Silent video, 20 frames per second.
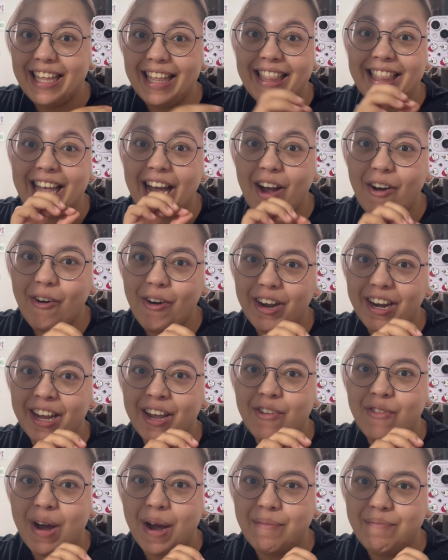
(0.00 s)
Na hora
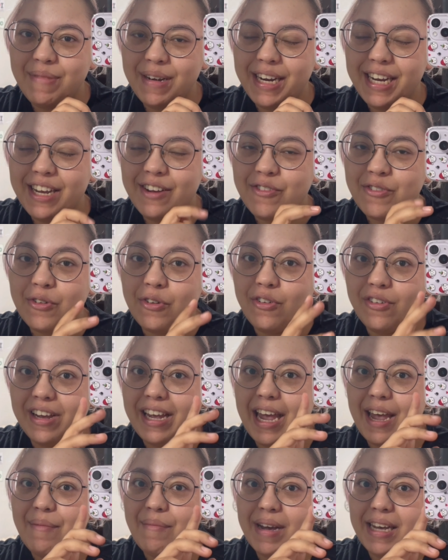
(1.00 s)
que eu abri, eu
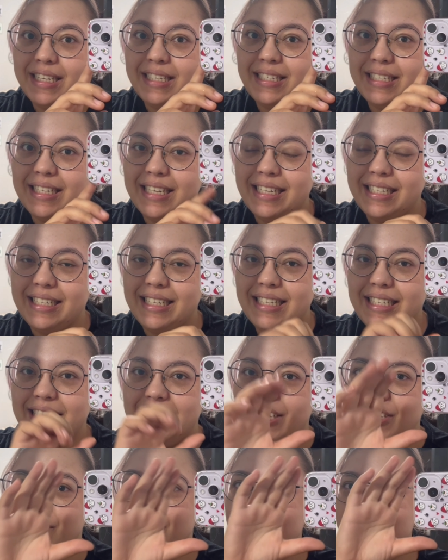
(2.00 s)
coloquei, mas
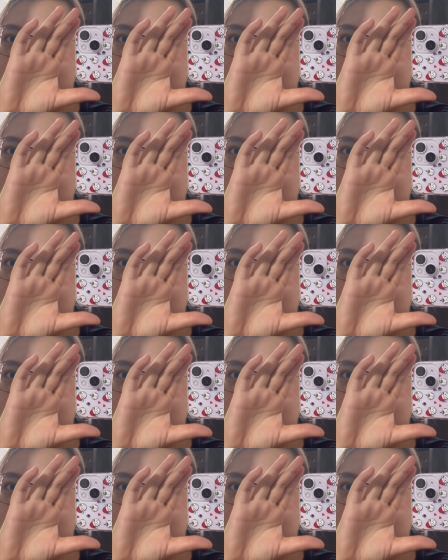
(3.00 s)
esqueci de vir